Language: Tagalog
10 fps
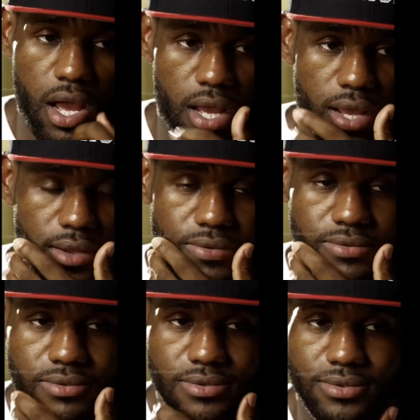
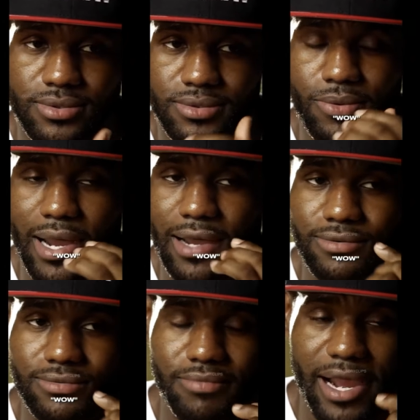Uh,
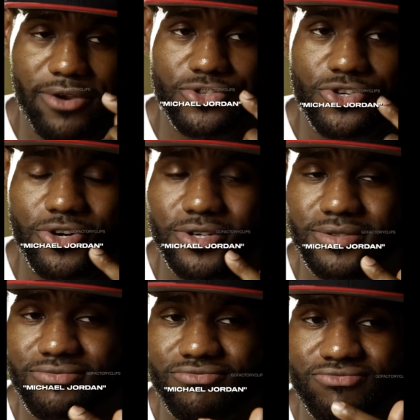wow. Michael
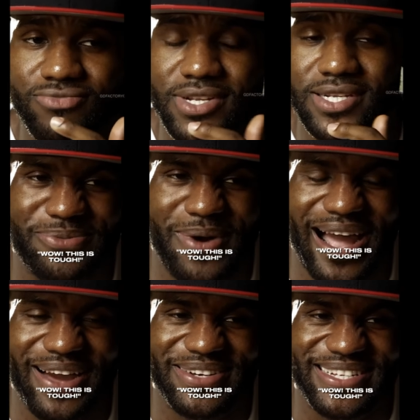Jordan.
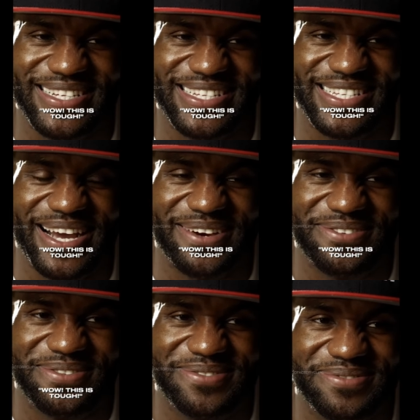Wow, this
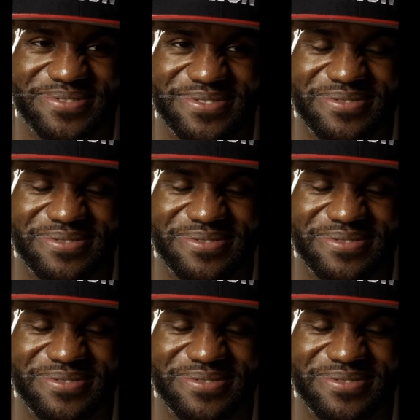is tough.